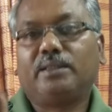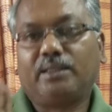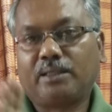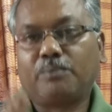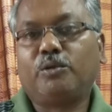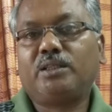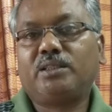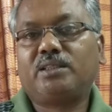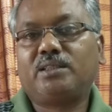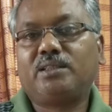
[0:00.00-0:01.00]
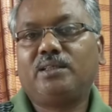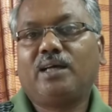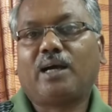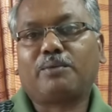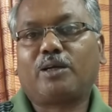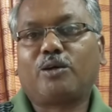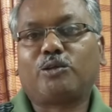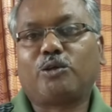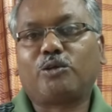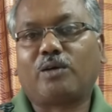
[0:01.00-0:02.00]
এটা বলে দিচ্ছি আপনারা
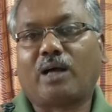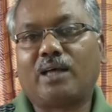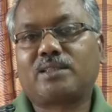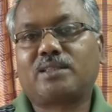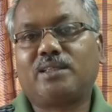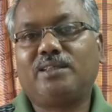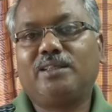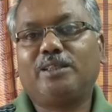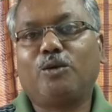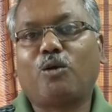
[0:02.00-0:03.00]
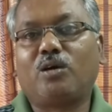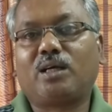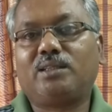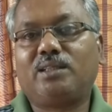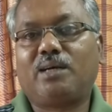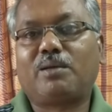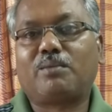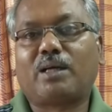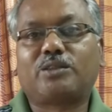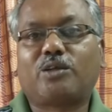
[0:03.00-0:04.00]
হয়তো হাসছেন যে লঙ্কা দিয়ে আবার
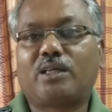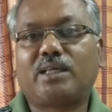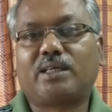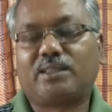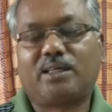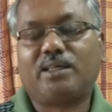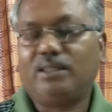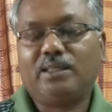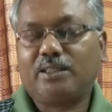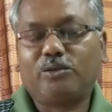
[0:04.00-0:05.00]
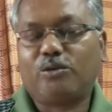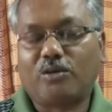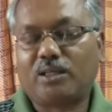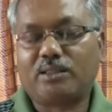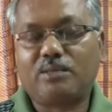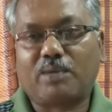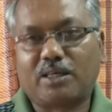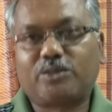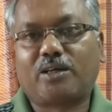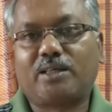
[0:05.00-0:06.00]
মাছ ধরা যায় কিনা কিন্তু লঙ্কা দিয়ে মাছ
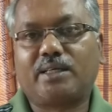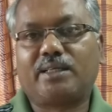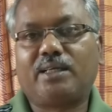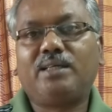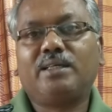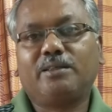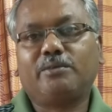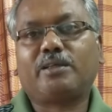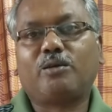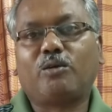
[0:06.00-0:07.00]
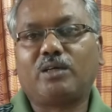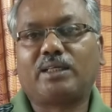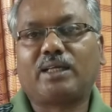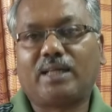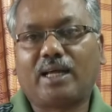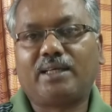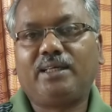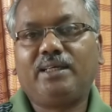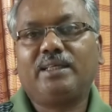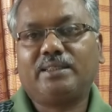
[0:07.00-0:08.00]
ধরা যায় না কিন্তু এটা লঙ্কাটা লাগে
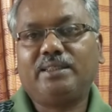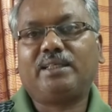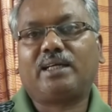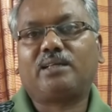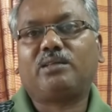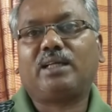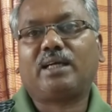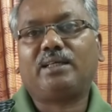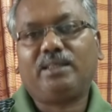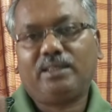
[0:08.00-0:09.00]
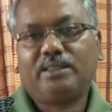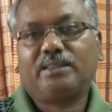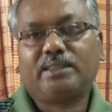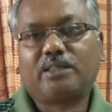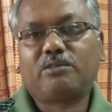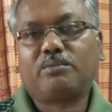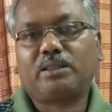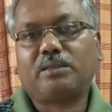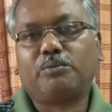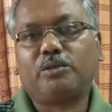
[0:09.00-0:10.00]
কি কারণে লাগে সেটাও
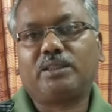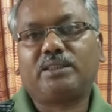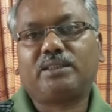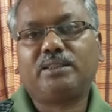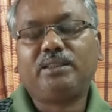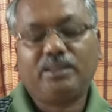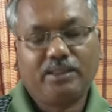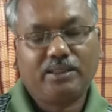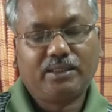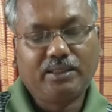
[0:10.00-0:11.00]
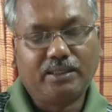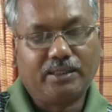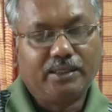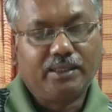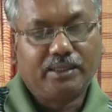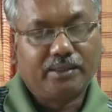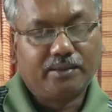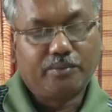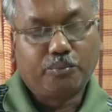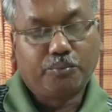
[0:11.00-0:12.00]
আপনাদের বলে দিচ্ছি হ্যাঁ
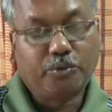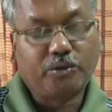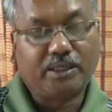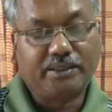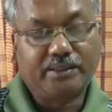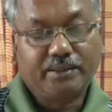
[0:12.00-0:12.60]
প্রণালী